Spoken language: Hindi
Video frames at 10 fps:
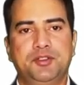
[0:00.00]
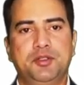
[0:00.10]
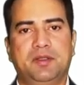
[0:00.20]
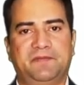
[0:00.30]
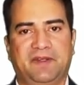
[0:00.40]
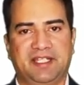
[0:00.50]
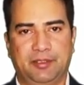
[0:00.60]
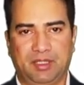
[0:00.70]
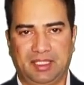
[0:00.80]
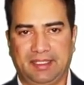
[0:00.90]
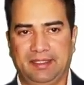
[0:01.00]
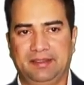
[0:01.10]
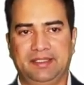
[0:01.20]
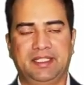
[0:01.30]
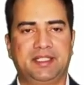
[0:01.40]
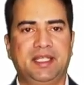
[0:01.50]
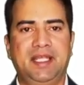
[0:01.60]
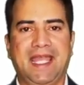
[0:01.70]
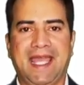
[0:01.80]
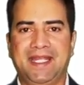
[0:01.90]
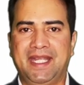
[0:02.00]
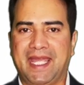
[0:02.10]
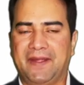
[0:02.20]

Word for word: नॉन फंगेबल हैं यानी कि एन